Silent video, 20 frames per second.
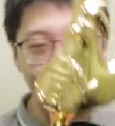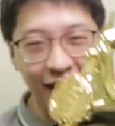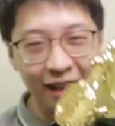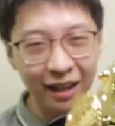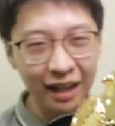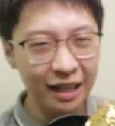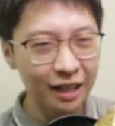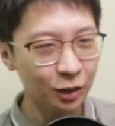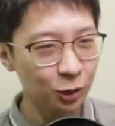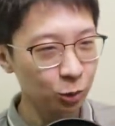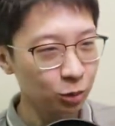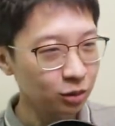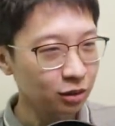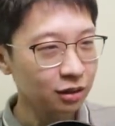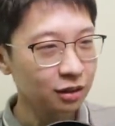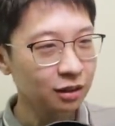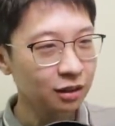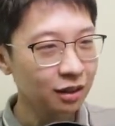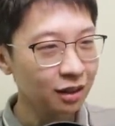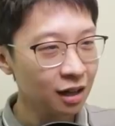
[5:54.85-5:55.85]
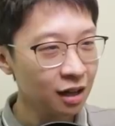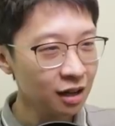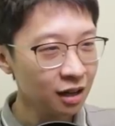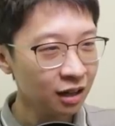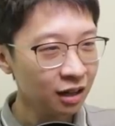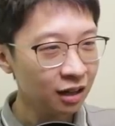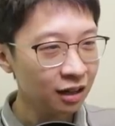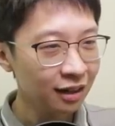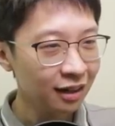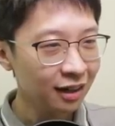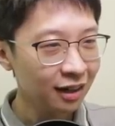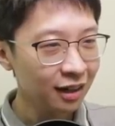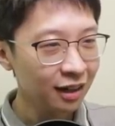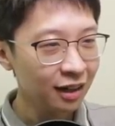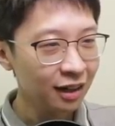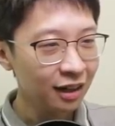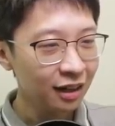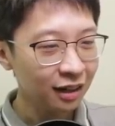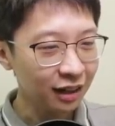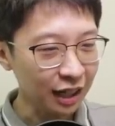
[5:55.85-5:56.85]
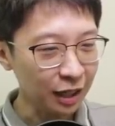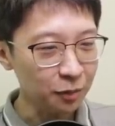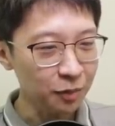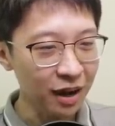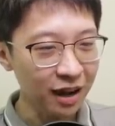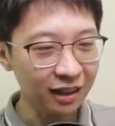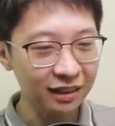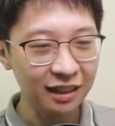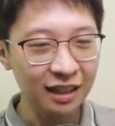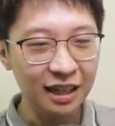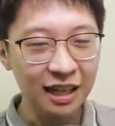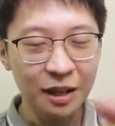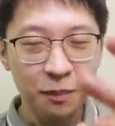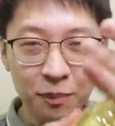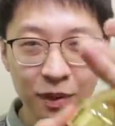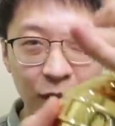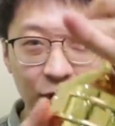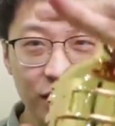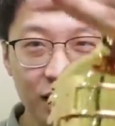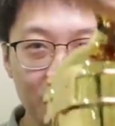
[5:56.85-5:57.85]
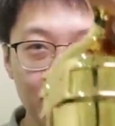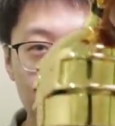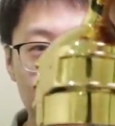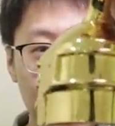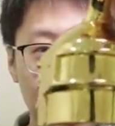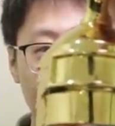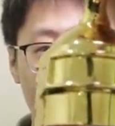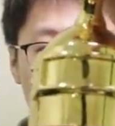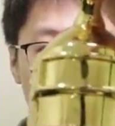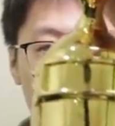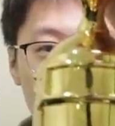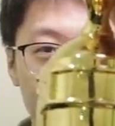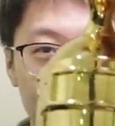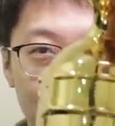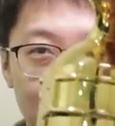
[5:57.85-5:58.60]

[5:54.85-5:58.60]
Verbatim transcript: karena itu? Hah? Keren banget. Bawahnya gambar helm,